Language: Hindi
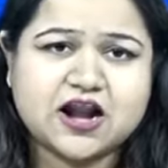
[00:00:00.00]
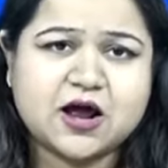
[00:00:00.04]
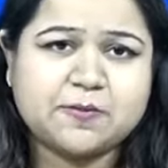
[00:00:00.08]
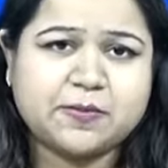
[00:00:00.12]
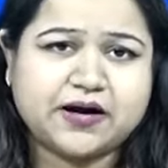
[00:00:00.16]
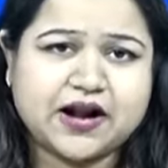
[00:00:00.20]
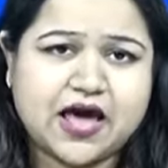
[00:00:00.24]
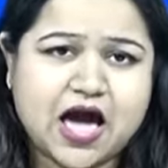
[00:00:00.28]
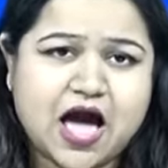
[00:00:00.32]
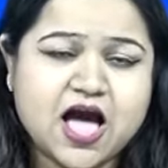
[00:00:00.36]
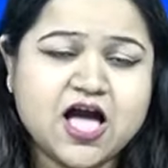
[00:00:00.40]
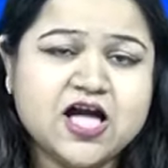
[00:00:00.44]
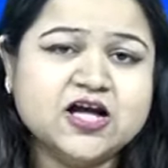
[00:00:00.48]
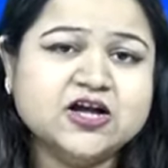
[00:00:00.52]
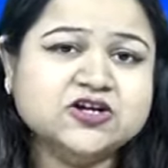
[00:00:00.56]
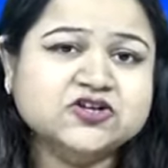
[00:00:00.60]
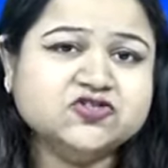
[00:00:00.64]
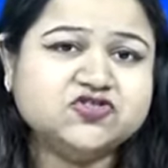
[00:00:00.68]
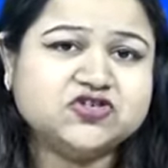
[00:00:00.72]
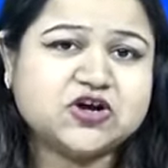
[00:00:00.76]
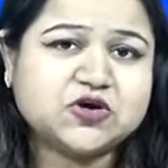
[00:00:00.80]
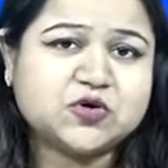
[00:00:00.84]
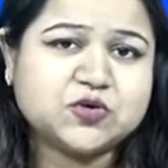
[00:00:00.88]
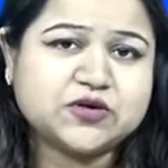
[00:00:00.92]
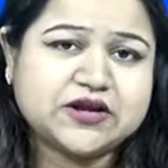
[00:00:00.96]
करना पड़ा
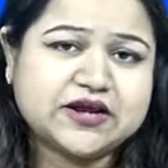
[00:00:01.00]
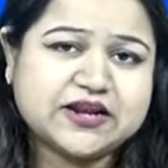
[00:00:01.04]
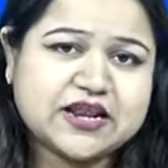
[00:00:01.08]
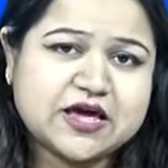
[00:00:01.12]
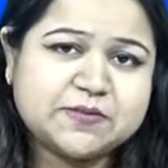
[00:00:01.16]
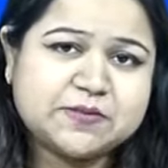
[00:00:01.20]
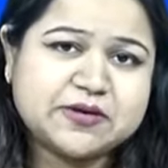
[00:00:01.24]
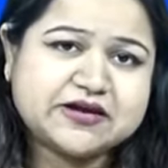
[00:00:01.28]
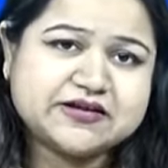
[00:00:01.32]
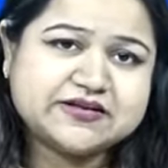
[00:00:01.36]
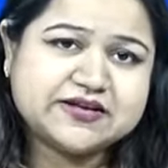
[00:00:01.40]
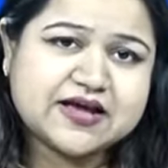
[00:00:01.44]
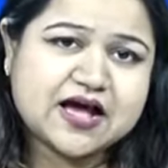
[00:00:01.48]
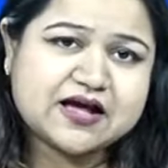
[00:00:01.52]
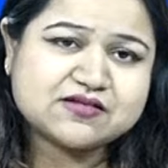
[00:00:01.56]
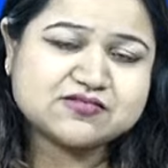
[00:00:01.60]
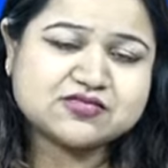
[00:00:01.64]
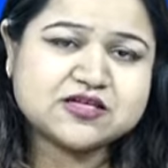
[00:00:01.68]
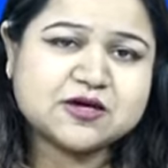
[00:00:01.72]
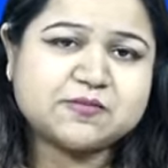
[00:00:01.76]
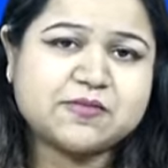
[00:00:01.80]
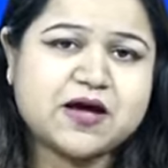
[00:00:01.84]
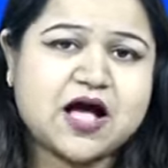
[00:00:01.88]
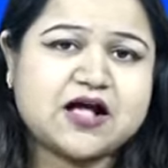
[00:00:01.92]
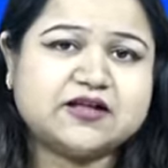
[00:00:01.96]
चडूनी ने मीडिया
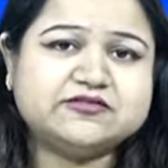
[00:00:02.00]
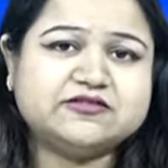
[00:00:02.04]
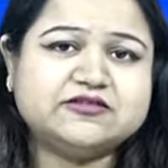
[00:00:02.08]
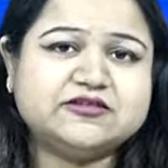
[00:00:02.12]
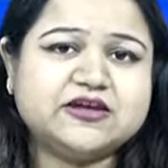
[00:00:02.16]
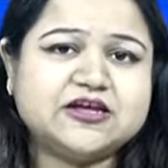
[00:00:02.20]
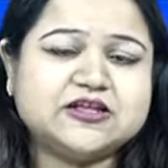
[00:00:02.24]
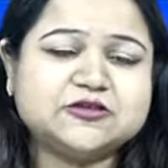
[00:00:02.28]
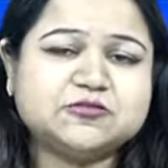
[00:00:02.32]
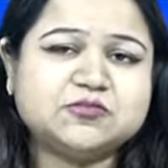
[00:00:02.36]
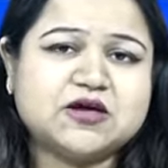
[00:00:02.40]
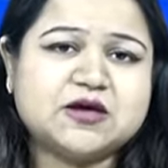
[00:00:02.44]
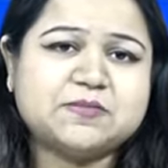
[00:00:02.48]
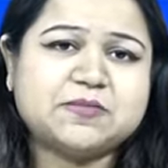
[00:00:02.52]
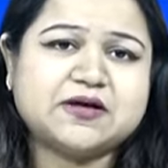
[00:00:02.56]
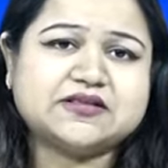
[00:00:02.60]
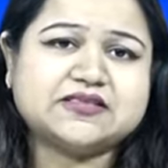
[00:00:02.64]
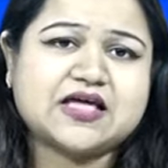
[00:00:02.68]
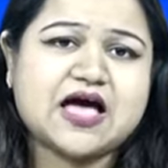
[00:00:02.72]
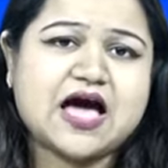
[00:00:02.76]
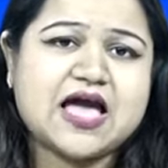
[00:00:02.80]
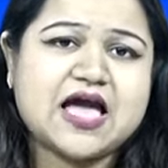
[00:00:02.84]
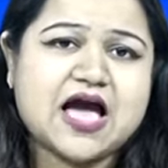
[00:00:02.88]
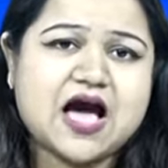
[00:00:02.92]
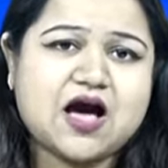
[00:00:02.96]
से बातचीत में
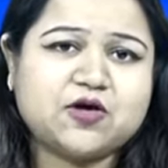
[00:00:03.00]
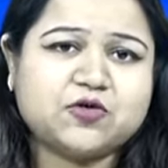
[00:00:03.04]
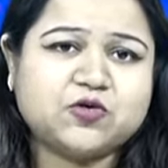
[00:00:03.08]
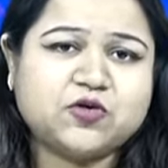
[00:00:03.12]
बताया